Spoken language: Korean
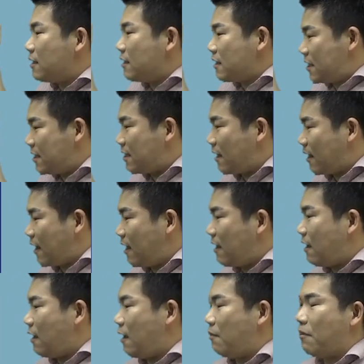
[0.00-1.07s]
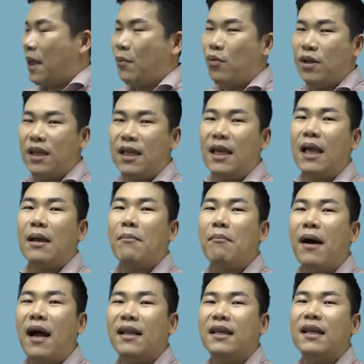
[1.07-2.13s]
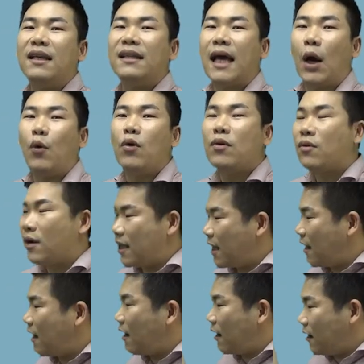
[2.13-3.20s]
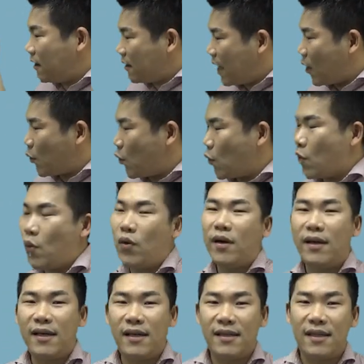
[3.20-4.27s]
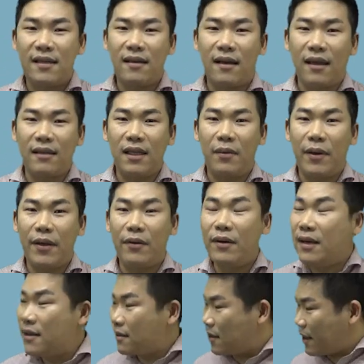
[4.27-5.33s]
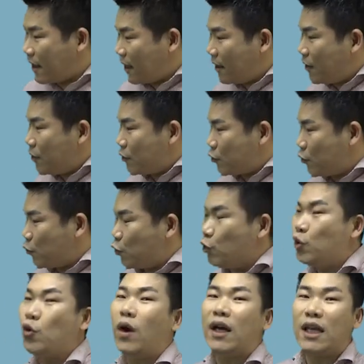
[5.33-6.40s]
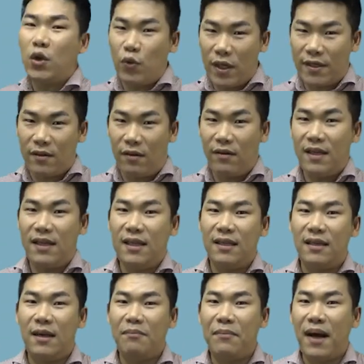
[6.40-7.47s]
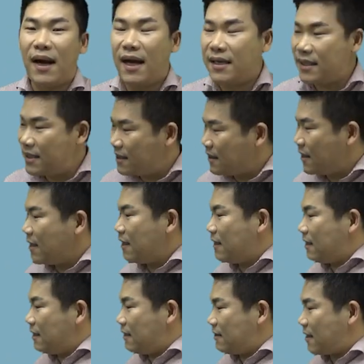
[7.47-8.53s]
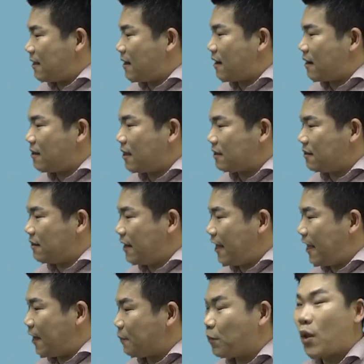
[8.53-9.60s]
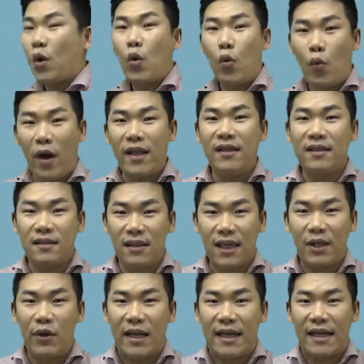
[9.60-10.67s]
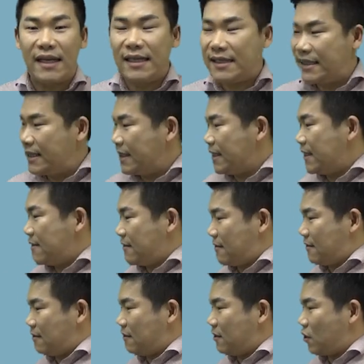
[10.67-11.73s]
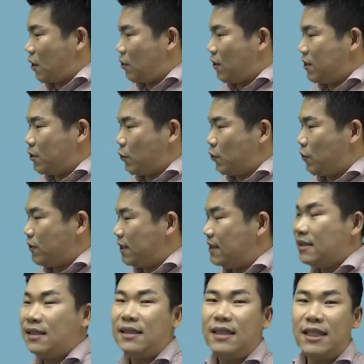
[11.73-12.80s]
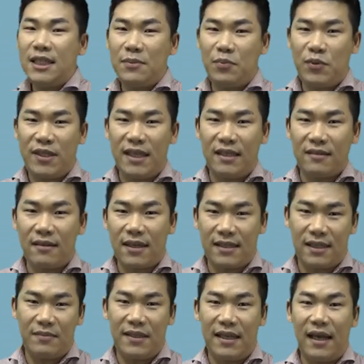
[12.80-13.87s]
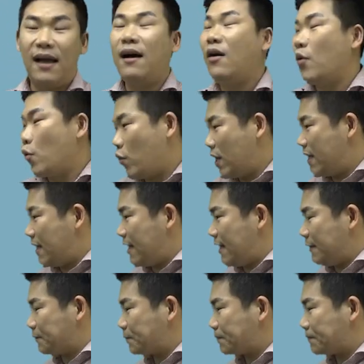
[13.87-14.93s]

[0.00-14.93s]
시장에 매물이 많이 나올 거야 라고 생각했나 봐요. 그렇게 좀 유도하기 위해서 이러한 방안을 생각한 것 같은데 과연 그렇게 될까? 어, 결과적으로는 쉽지 않을 것 같습니다. 왜냐?